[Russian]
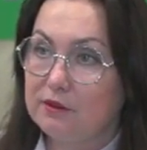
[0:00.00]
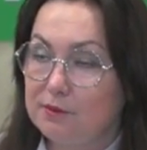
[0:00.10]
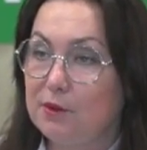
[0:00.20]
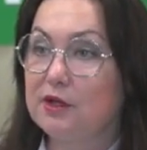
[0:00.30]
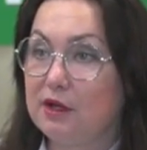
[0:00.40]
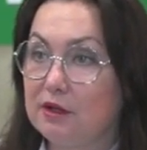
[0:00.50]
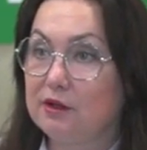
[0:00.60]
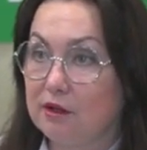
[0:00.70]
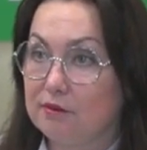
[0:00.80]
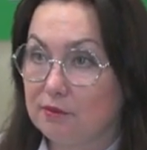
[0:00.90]
Теперь я
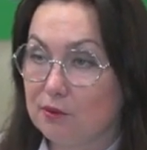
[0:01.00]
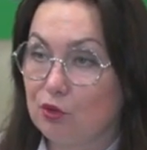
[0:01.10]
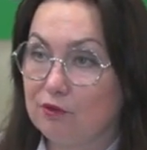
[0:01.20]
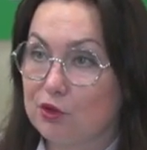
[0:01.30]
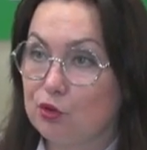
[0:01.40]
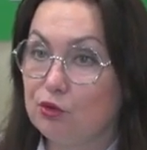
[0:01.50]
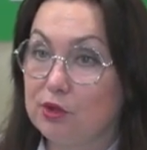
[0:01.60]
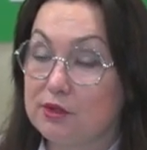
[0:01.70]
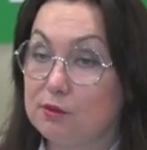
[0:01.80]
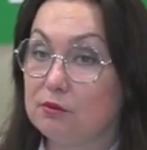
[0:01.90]
одна руковожу. У
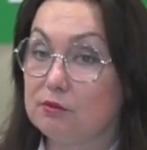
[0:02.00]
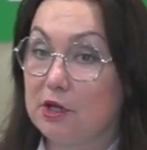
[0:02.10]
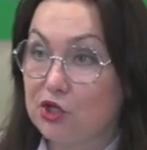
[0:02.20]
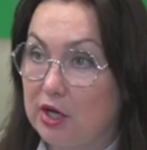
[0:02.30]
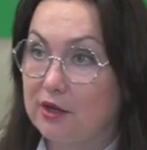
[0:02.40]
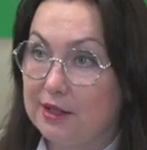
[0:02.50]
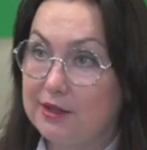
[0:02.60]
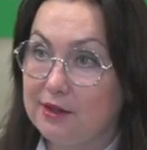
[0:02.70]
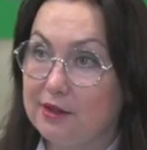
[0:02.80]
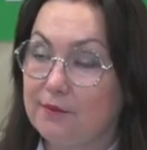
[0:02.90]
нас большая
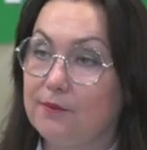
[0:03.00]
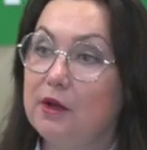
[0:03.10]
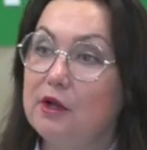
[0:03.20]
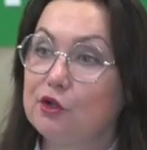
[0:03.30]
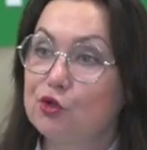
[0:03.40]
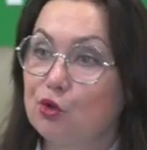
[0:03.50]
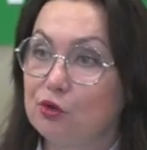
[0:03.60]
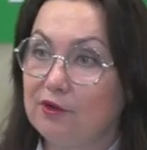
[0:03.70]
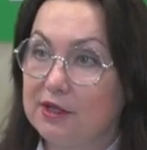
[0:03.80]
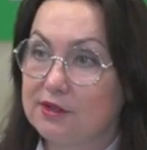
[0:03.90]
клиника,
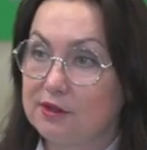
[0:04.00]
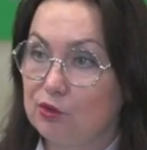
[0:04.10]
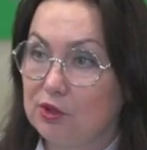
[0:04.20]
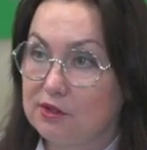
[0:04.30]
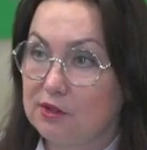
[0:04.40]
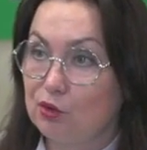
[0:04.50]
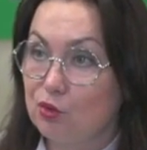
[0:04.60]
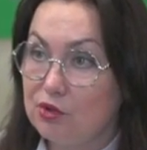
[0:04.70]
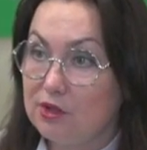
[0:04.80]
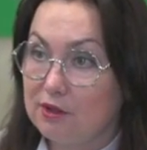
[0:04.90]
120 у нас
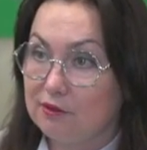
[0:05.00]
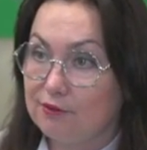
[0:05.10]
сотрудников,